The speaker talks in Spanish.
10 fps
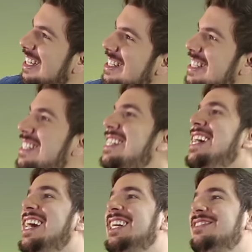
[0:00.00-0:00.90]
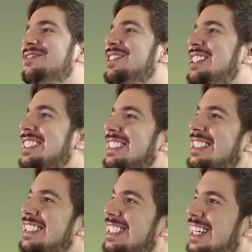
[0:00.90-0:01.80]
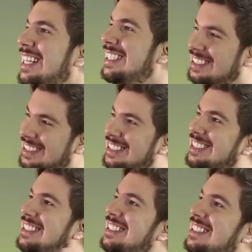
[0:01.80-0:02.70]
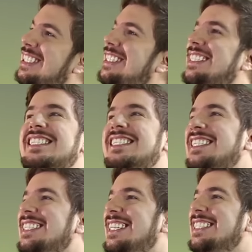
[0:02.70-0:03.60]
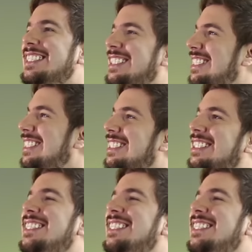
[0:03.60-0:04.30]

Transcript: que sí, ay, muchas gracias, tía tan querida.